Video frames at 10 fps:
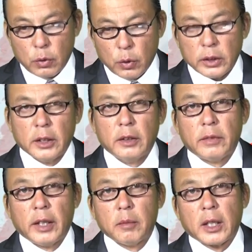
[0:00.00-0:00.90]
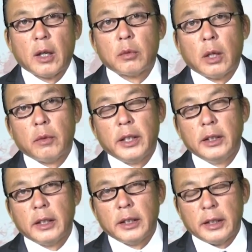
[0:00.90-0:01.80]
của thượng viện mà không đồng
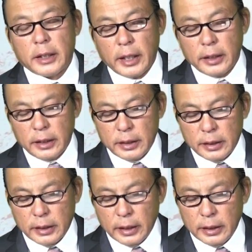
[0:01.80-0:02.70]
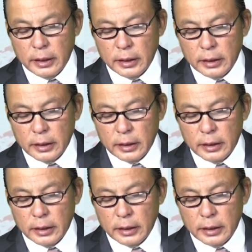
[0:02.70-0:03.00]
ý thì cái cái